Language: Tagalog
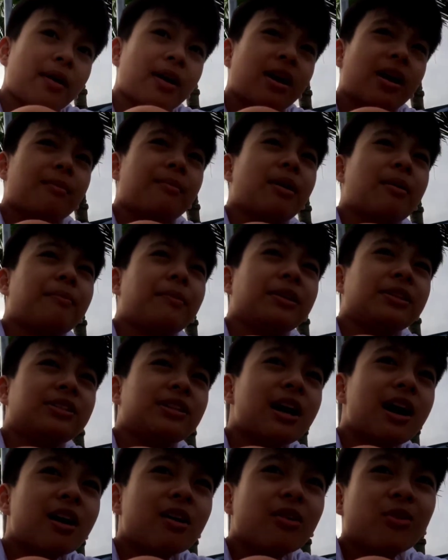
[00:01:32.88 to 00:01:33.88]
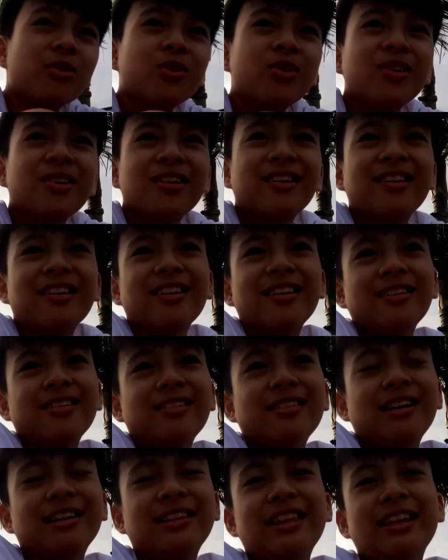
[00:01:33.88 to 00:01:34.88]
pag ibang bansa ako.
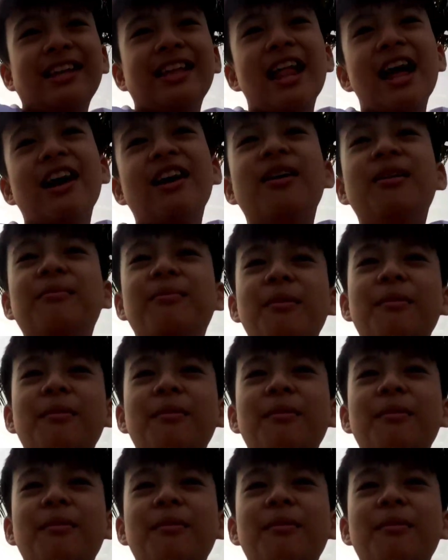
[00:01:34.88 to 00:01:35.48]
Hindi ka ako.